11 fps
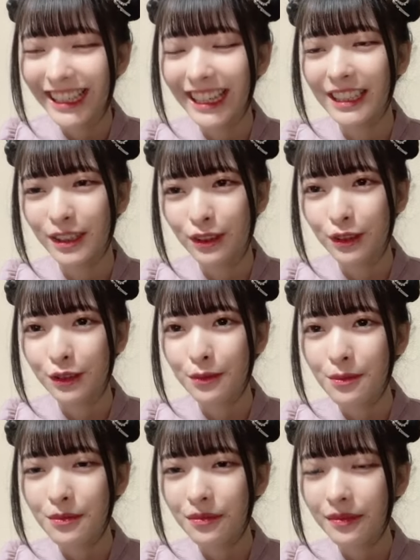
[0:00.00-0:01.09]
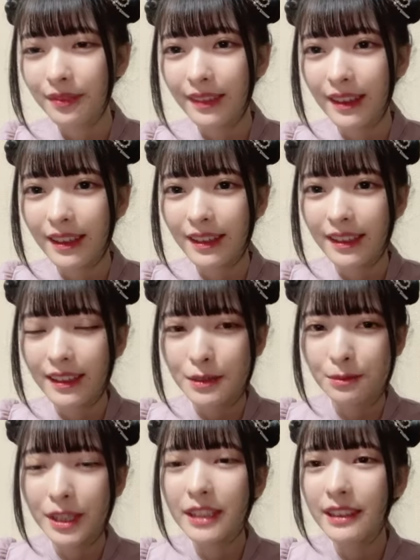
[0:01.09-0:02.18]
えっと
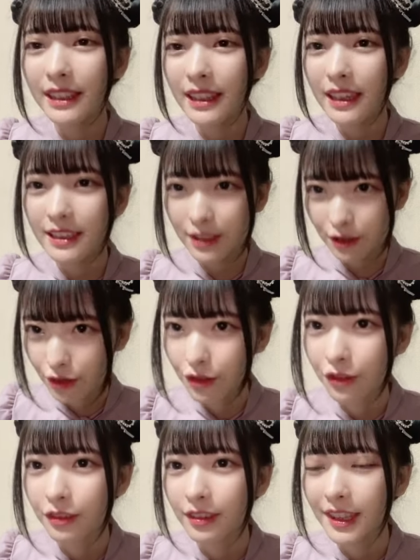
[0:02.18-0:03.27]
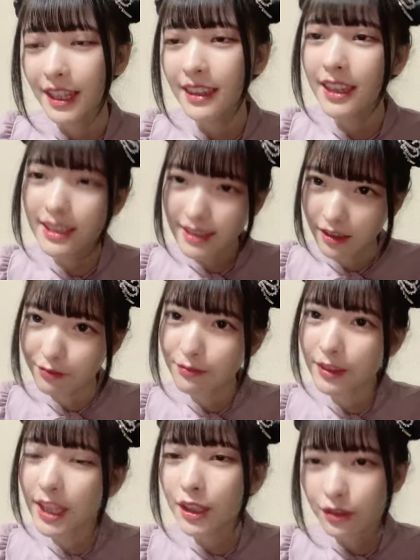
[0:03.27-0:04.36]
BTS のテテさん
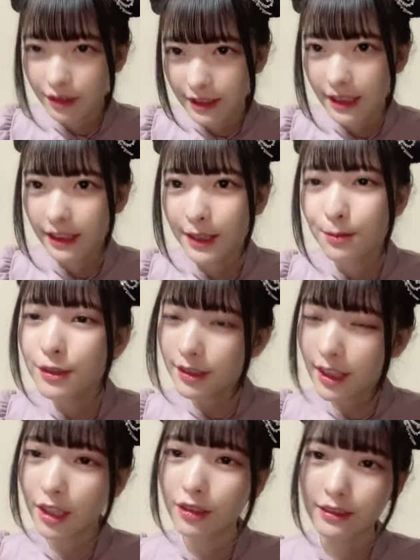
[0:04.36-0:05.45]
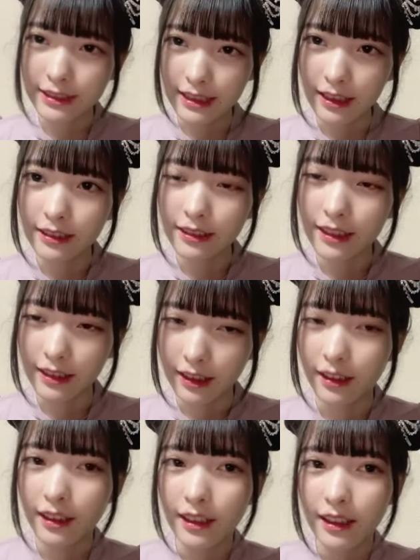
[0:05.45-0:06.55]
テヒョンさんキム・テヒョンさんかな
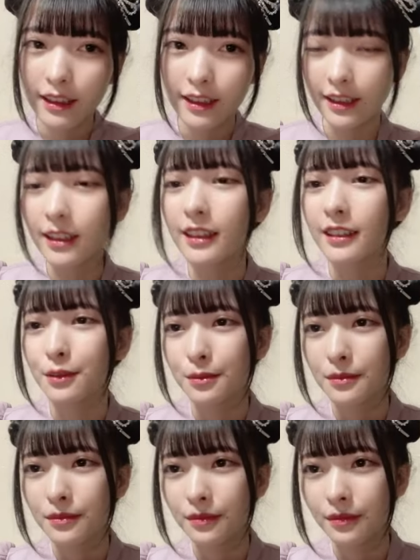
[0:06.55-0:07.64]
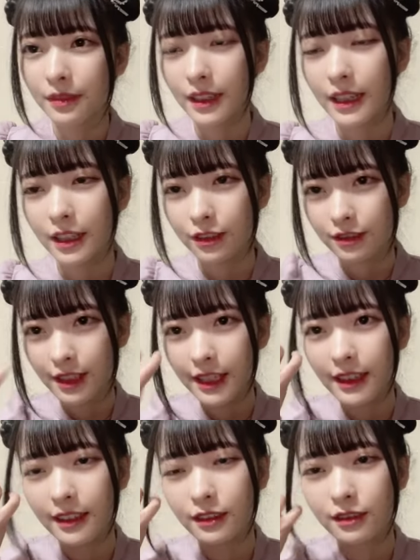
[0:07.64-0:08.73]
があの出
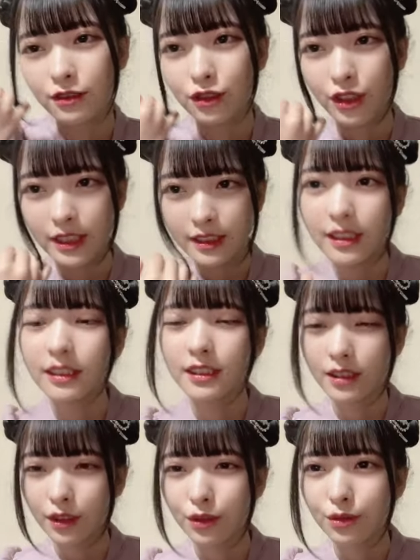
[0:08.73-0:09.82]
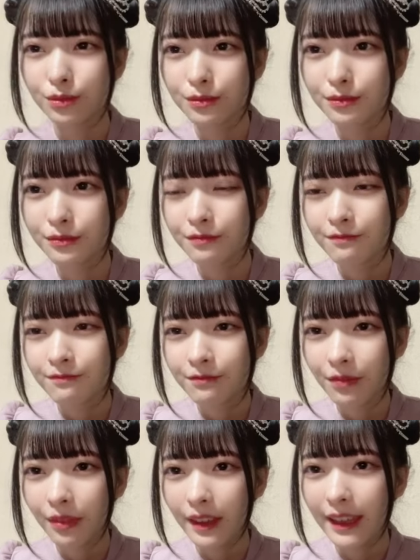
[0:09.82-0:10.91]
てるやつなんですけど
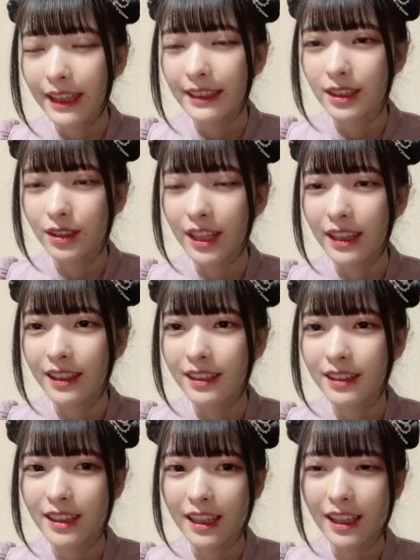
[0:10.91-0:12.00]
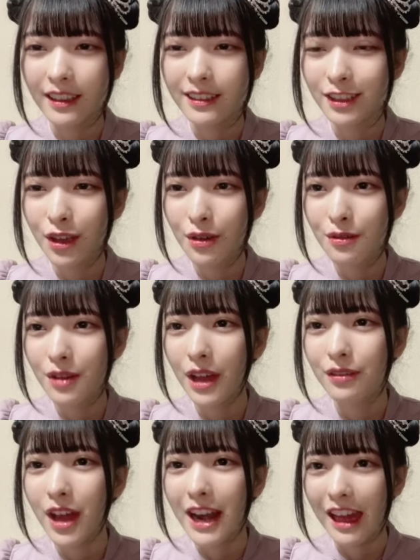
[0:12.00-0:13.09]
えっとねなんか
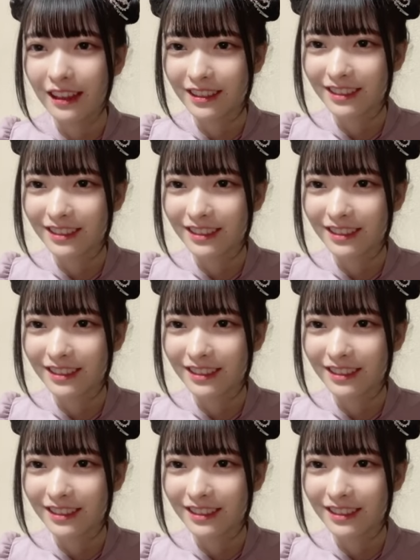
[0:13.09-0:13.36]
ファファラン